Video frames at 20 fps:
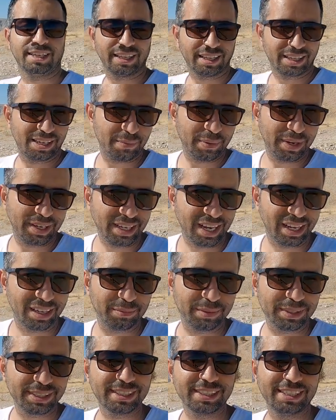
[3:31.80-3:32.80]
Sıradaki
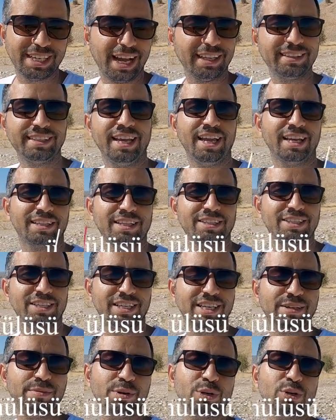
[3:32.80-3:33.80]
mekanımız Kahta
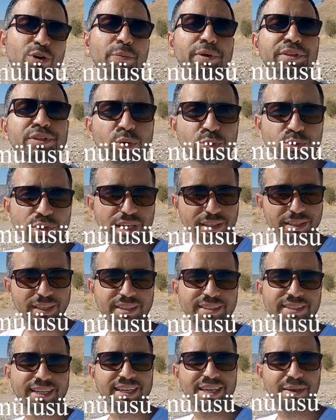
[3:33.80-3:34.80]
yaklaşık 20 km
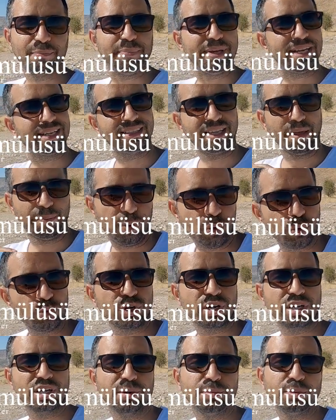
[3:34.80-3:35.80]
uzaklıktaki bir tepe
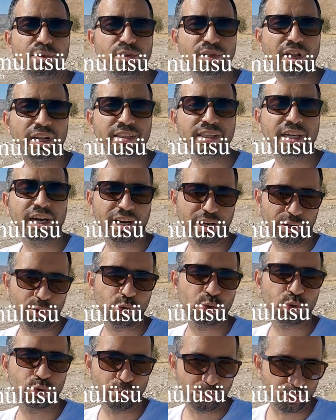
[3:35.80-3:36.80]
üzerinde bulunan
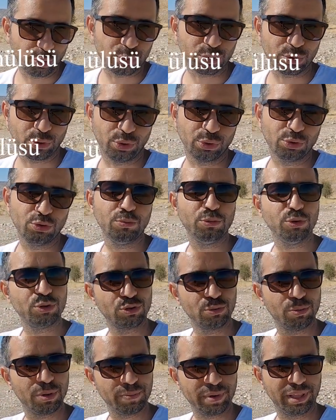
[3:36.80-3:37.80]
Karaküş Tümülüsü.
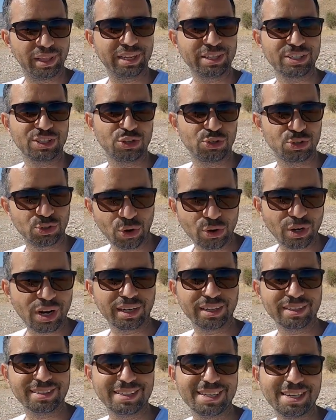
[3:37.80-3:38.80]
Tümülüsü bilmeler için şöyle
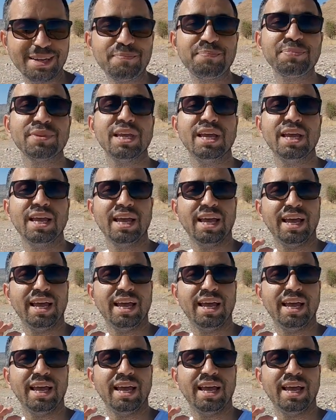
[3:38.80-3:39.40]
anlatayım.